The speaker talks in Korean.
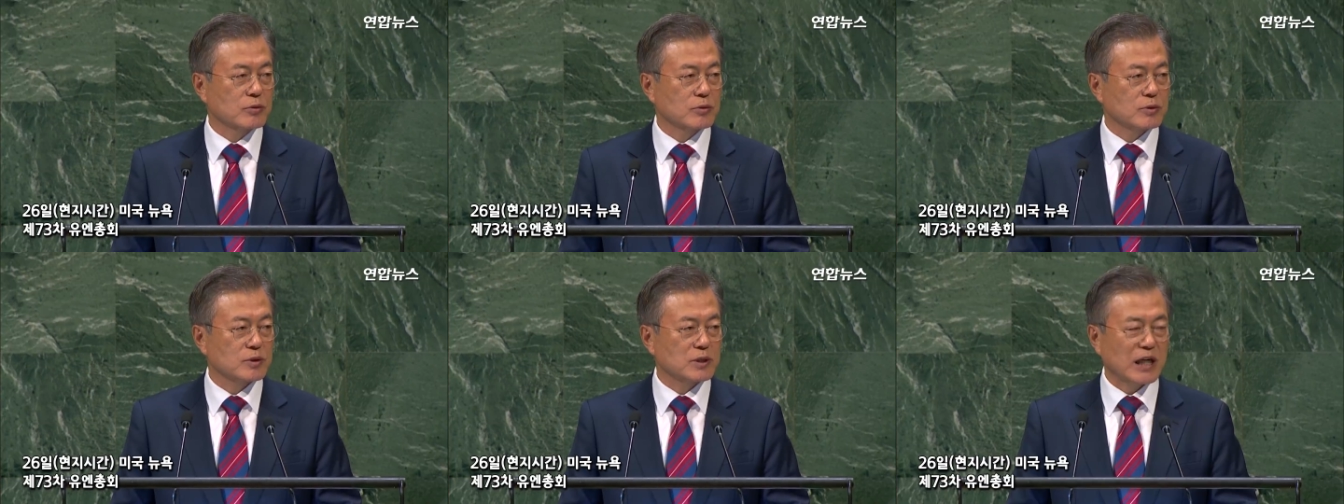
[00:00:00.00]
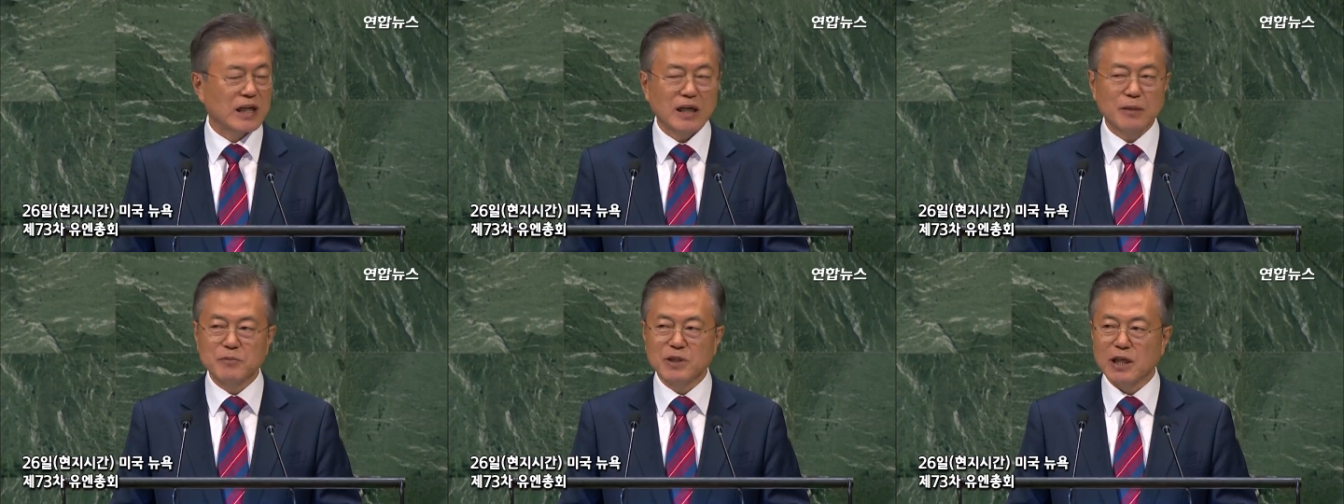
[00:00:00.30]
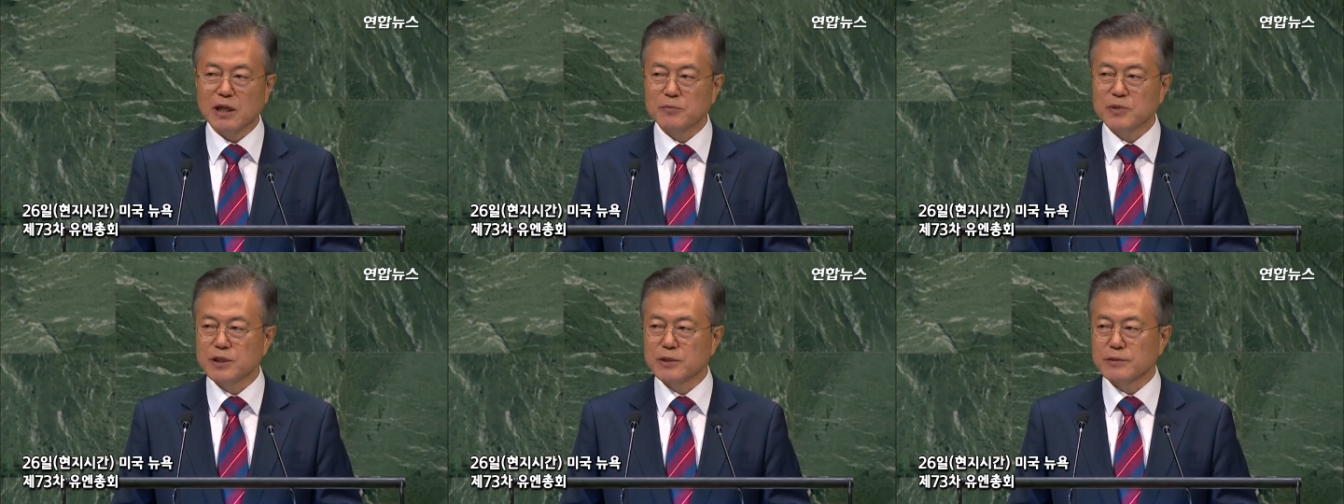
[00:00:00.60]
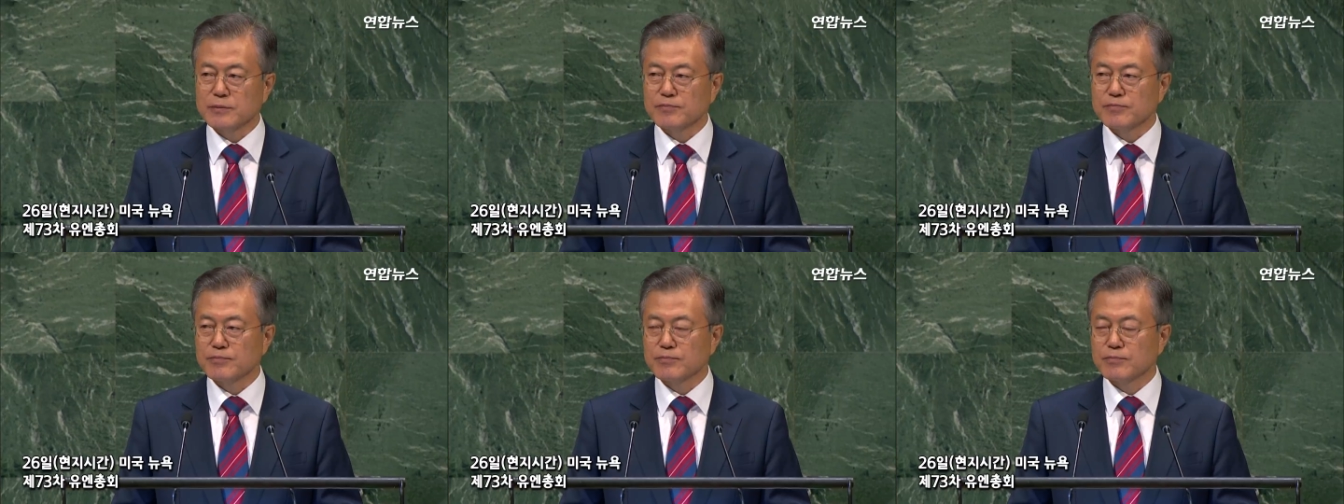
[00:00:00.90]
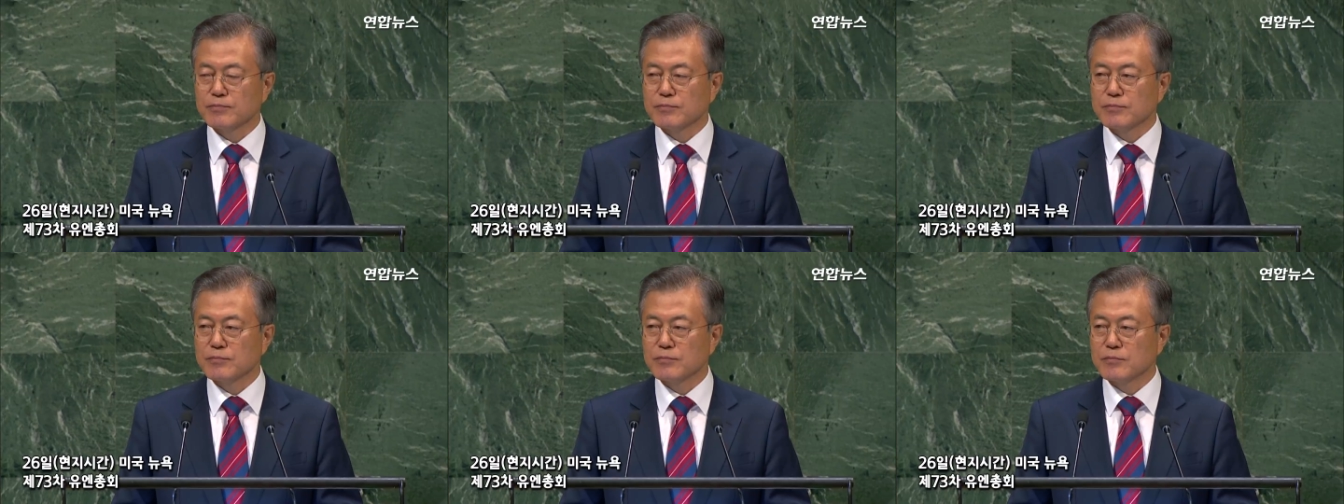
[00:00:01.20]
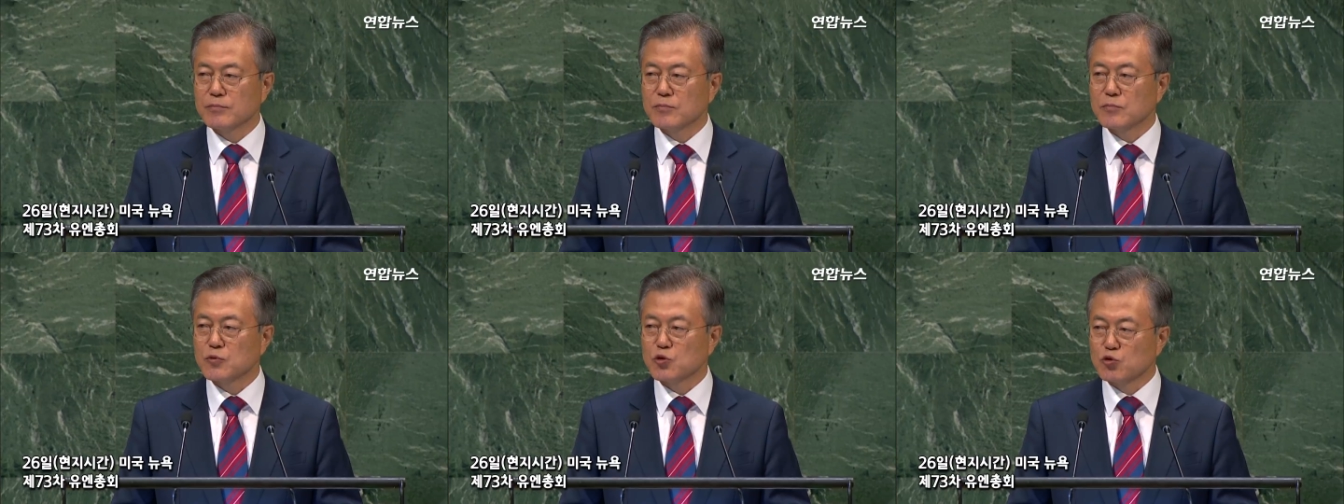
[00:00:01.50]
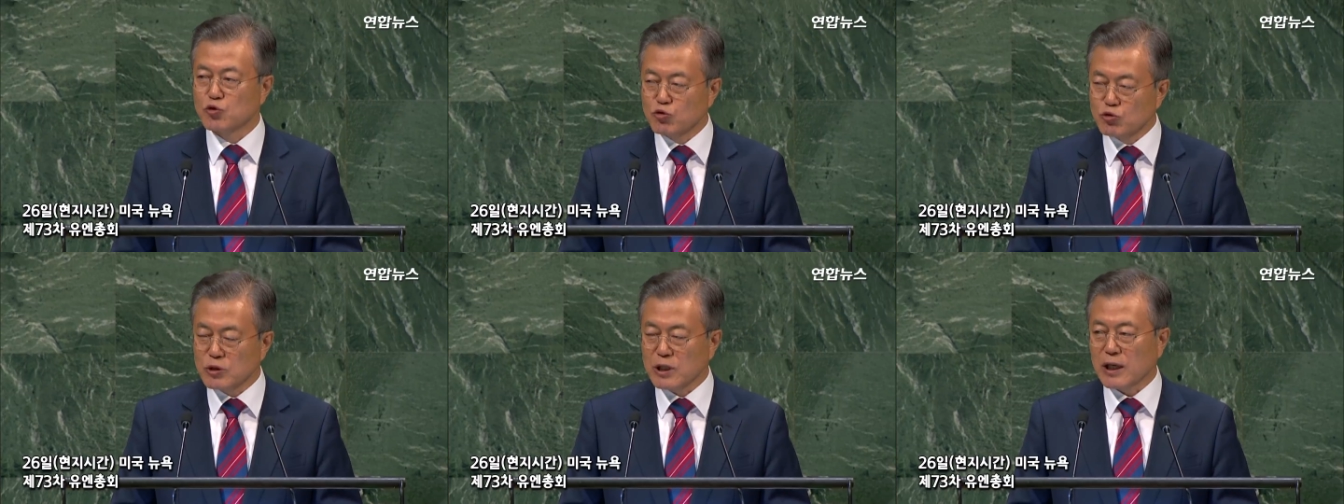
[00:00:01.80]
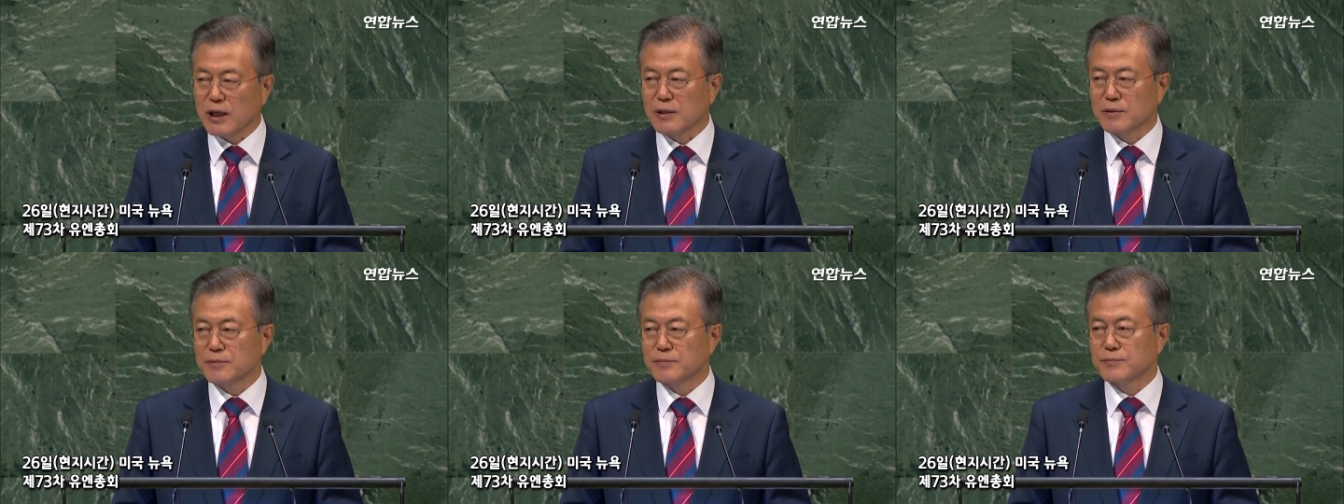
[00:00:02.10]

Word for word: 사람이라면 누구나